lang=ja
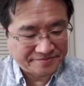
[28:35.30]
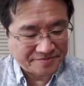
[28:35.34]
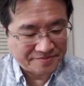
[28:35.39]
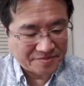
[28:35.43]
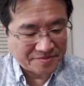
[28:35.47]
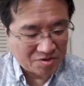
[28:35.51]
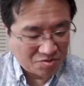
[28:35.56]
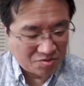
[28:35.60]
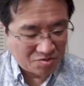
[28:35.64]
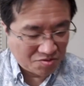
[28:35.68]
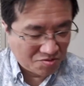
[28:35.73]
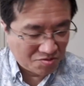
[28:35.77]

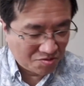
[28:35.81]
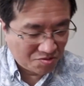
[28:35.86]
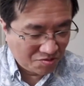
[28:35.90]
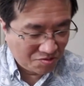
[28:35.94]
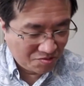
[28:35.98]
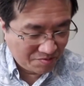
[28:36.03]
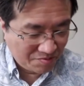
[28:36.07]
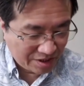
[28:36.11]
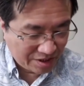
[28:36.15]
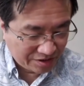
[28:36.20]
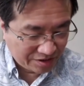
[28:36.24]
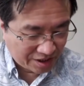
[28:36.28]
ここ
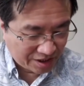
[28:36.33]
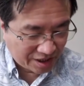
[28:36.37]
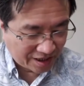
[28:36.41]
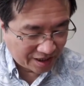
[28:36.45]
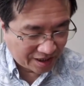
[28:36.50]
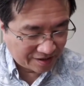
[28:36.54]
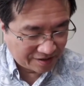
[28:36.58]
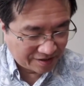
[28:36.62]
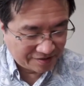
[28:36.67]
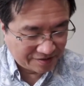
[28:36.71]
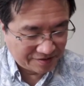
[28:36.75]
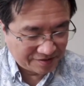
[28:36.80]
まで
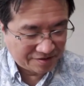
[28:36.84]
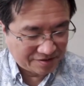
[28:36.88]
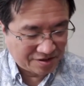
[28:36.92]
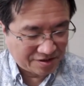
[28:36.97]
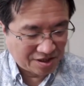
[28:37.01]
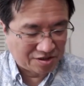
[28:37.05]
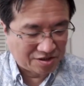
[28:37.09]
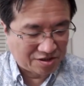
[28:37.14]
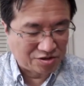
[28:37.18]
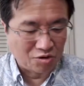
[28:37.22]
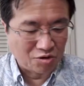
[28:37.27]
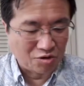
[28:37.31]

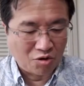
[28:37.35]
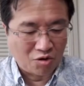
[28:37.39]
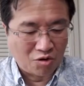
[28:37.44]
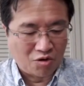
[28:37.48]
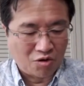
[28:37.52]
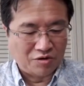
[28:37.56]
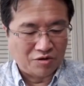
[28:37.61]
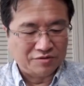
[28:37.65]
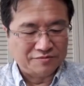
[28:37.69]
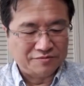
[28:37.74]
適当。